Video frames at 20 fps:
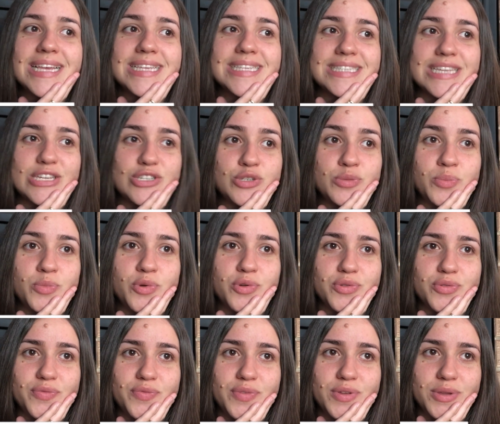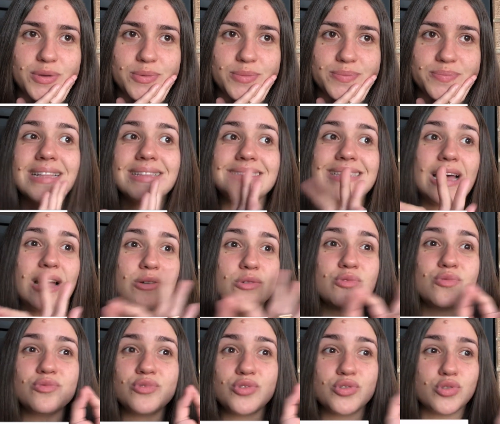Sente muito frio. Tá
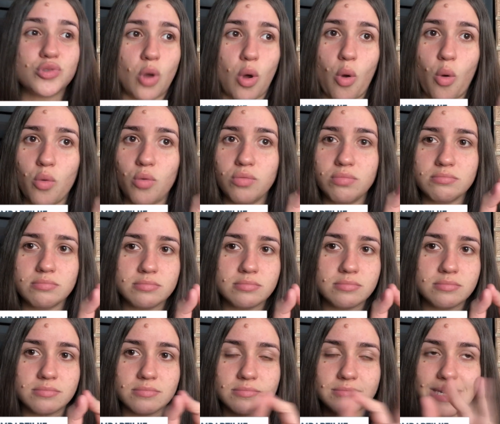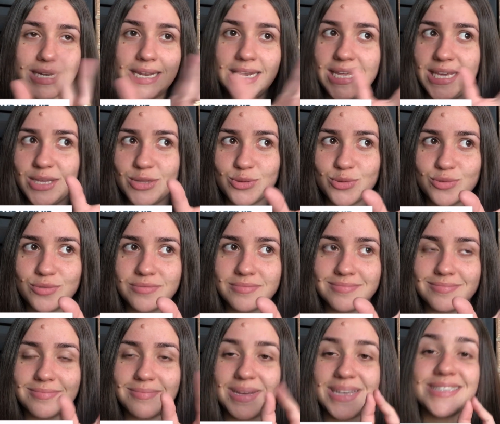um sol lindo,
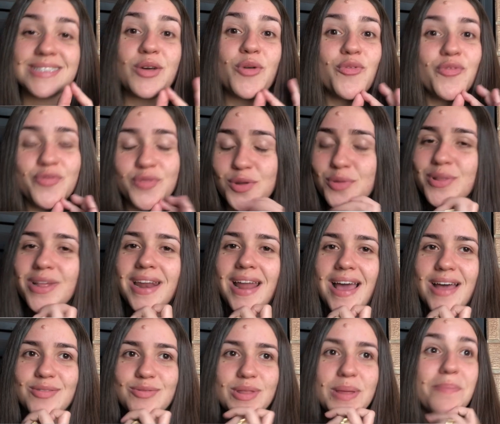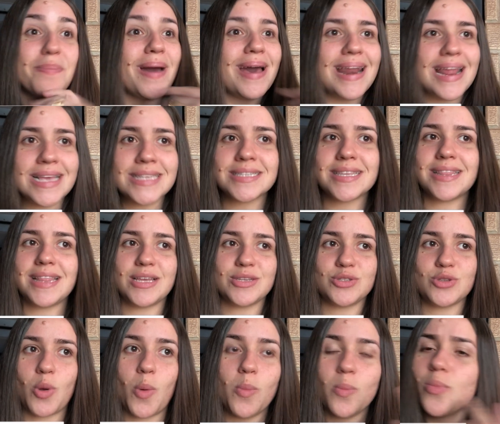mas tá um frio danado. Nem parece que tá
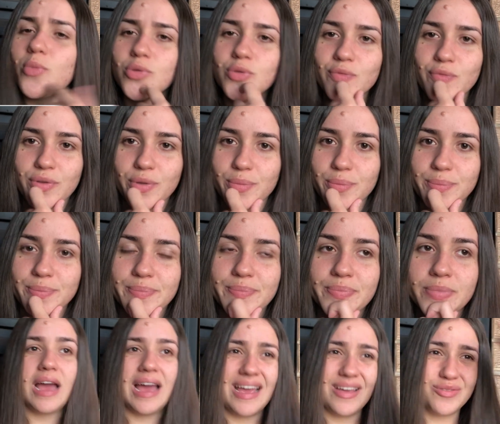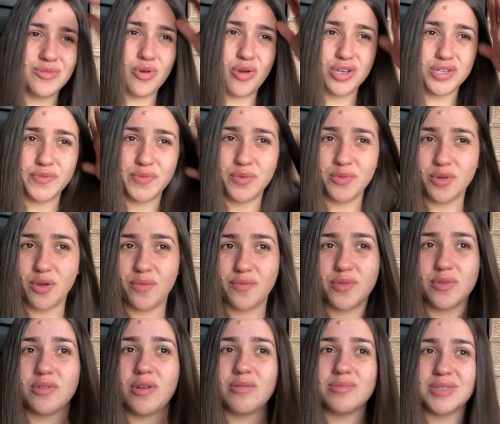sol, muito frio. Ai, não gosto de frio não.
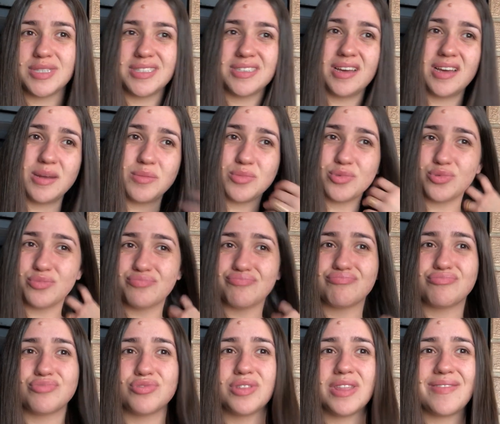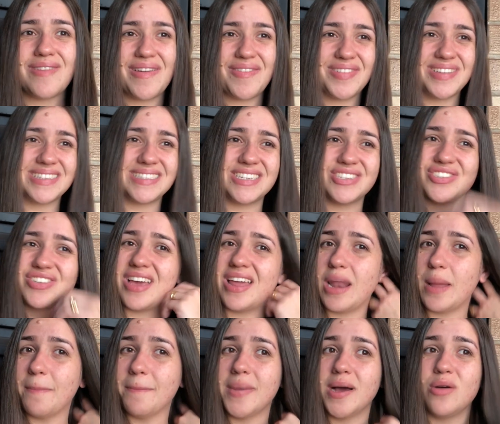Frio dá um desânimo. Tudo que vai fazer gela
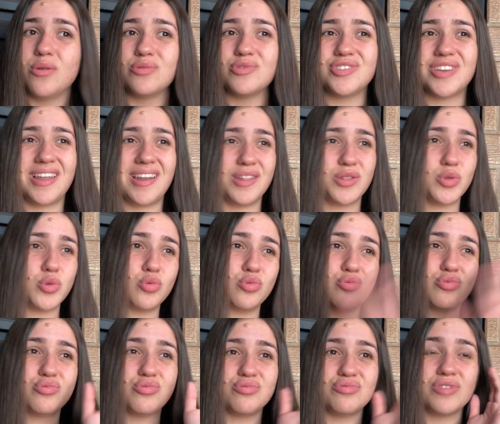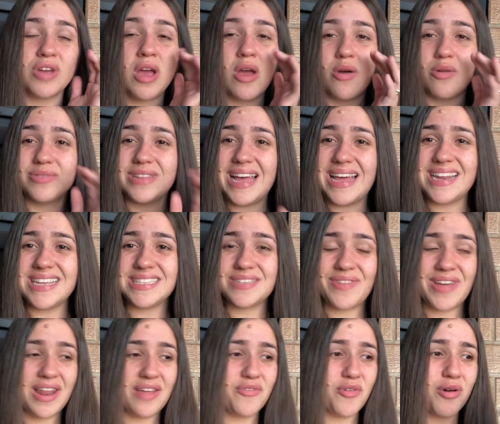a mão, gela tudo. O nariz, você
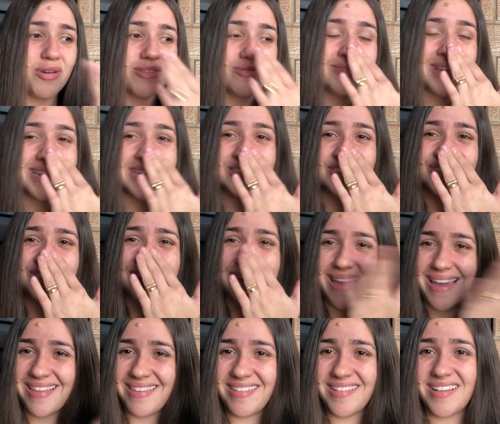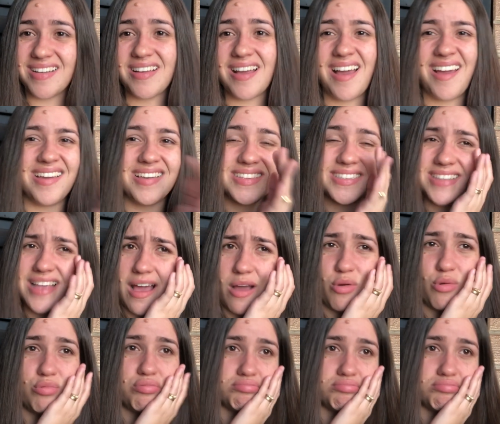vai lá fora, o nariz gela. Ai, que saco.